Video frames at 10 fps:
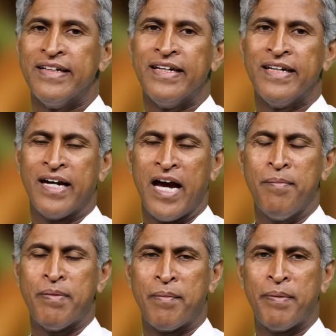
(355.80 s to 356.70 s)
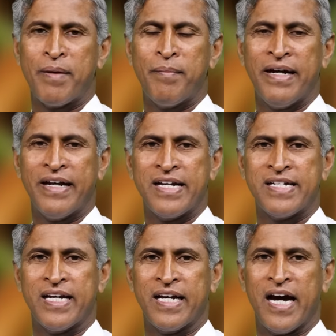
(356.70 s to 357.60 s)
ఈ హైపర్
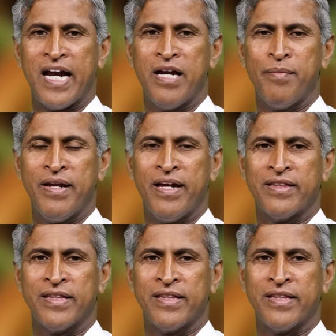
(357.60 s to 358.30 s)
పిగ్మెంటేషన్కి కారణమైన